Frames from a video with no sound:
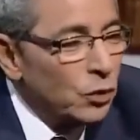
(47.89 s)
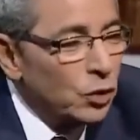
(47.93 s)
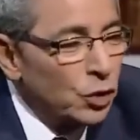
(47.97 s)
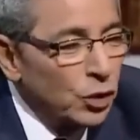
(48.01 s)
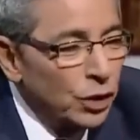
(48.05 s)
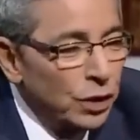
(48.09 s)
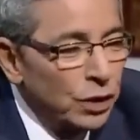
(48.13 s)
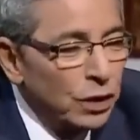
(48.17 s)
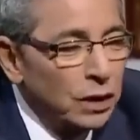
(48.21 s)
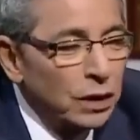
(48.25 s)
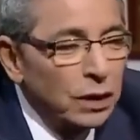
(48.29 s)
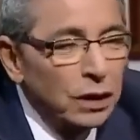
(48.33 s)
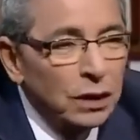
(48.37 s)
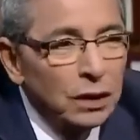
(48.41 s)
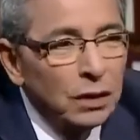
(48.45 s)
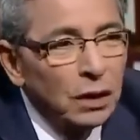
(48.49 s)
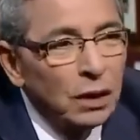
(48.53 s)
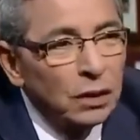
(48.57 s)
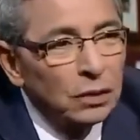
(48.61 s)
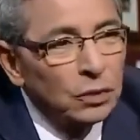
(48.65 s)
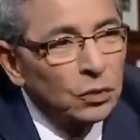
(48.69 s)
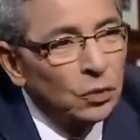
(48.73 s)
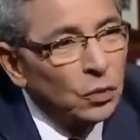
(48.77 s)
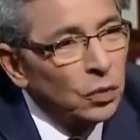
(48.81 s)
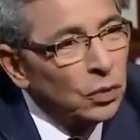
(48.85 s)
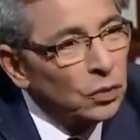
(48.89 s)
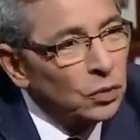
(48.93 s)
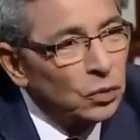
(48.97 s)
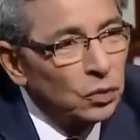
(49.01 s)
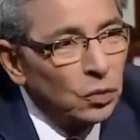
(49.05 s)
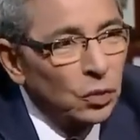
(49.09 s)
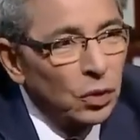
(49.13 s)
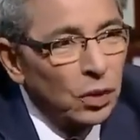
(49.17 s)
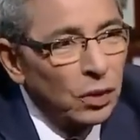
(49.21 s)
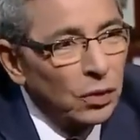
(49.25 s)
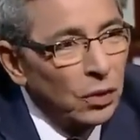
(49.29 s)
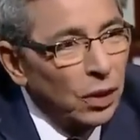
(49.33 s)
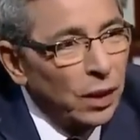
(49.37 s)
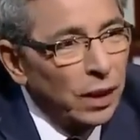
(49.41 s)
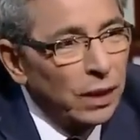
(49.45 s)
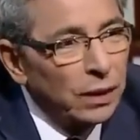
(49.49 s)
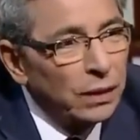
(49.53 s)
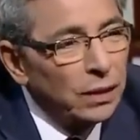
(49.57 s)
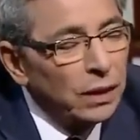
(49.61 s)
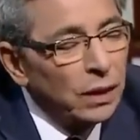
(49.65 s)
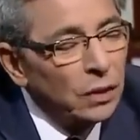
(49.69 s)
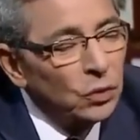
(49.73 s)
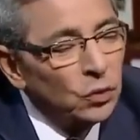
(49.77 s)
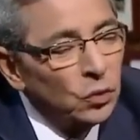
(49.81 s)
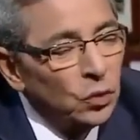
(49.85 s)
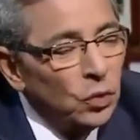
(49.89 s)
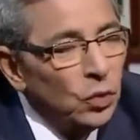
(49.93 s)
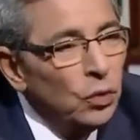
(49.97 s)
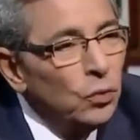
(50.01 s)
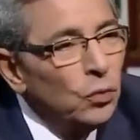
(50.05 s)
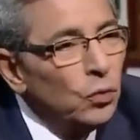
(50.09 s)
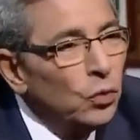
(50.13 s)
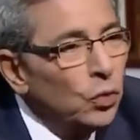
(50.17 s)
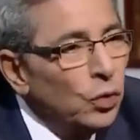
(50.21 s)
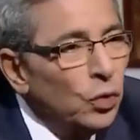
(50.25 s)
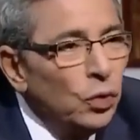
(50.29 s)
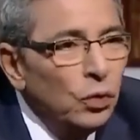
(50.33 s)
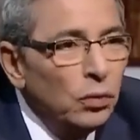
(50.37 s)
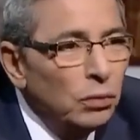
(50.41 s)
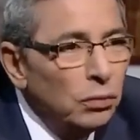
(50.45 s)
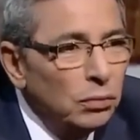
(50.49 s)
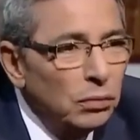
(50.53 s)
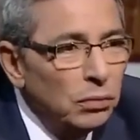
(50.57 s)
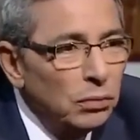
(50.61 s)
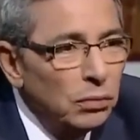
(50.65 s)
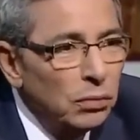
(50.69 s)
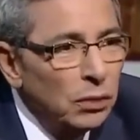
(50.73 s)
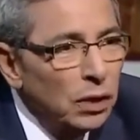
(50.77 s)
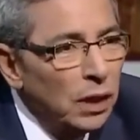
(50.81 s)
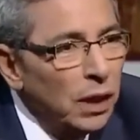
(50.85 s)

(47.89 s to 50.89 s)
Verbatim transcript: شريط الضغط والسكر والحاجات دي ياخدوا يوم ويوم آه.